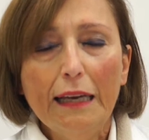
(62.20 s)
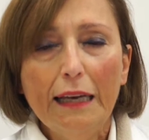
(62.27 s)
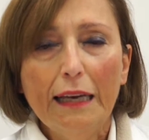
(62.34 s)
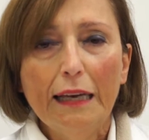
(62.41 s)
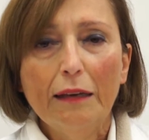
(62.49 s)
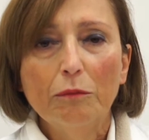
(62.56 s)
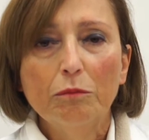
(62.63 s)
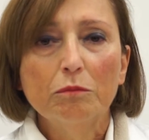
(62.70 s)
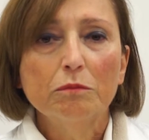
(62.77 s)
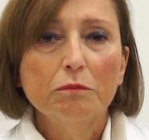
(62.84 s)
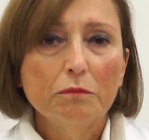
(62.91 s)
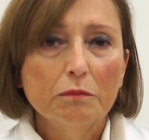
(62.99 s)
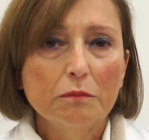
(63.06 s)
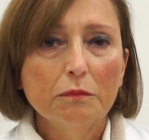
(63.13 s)
eh,
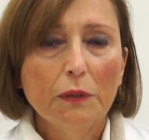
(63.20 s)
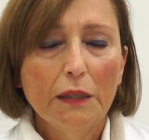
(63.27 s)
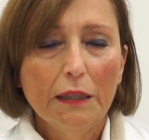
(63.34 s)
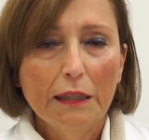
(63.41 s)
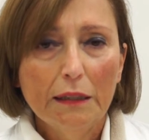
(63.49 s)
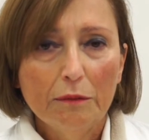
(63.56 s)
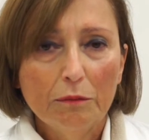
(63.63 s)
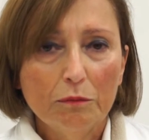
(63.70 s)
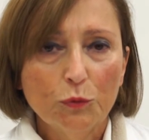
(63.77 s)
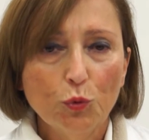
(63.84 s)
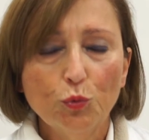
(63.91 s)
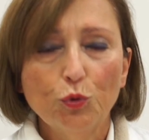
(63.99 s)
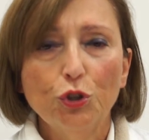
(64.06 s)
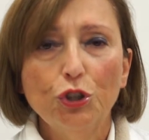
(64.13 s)
i,
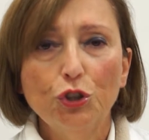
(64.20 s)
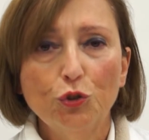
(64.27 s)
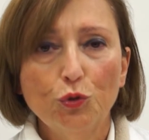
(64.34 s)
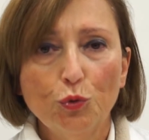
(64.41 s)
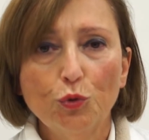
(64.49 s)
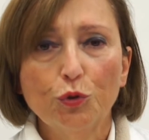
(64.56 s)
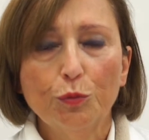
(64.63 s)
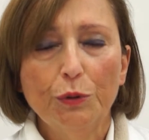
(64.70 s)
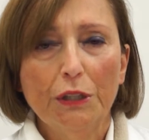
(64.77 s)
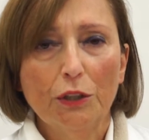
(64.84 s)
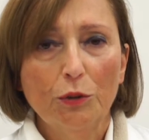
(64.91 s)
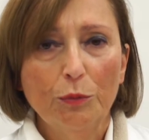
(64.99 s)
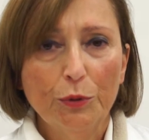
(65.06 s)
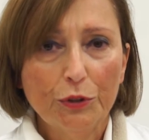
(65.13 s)
tutti i disturbi
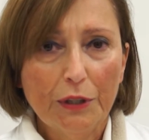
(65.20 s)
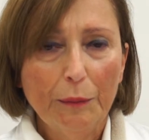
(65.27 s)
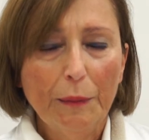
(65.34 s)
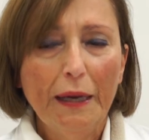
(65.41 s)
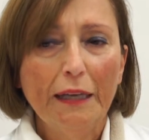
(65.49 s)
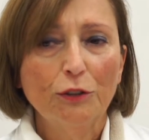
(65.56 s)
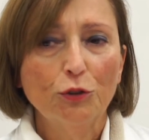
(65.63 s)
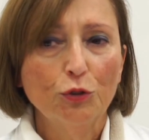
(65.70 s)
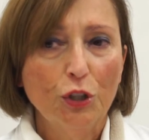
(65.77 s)
del comportamento,